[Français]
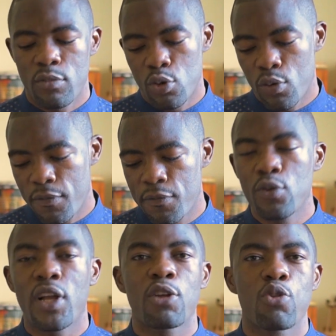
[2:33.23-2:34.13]
Donc
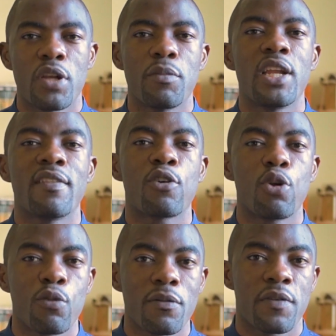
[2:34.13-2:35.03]
vu qu'actuellement les
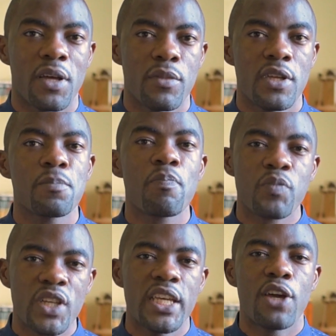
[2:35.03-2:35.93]
écoles sont fermées,
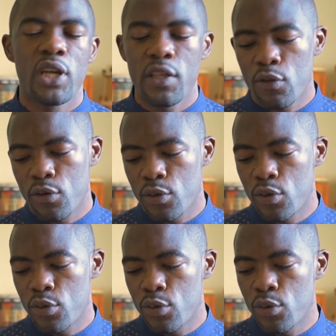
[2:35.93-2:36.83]
il y a un risque
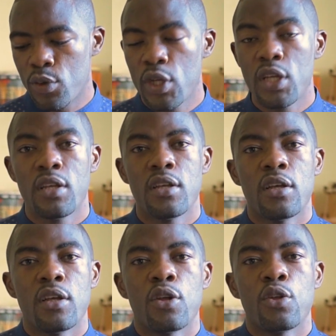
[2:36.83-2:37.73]
de,
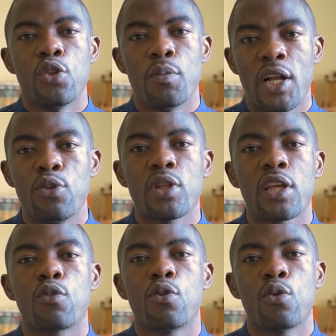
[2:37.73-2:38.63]
de
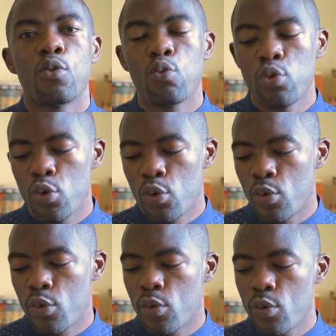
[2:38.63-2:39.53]
malnutrition ou
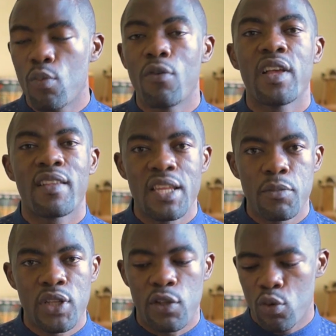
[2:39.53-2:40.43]
de mauvaise
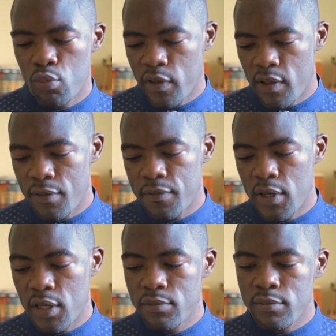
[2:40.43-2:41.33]
alimentation pour ces
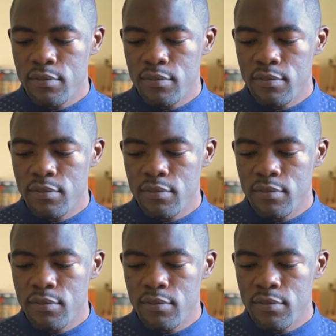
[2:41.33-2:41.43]
enfants-là.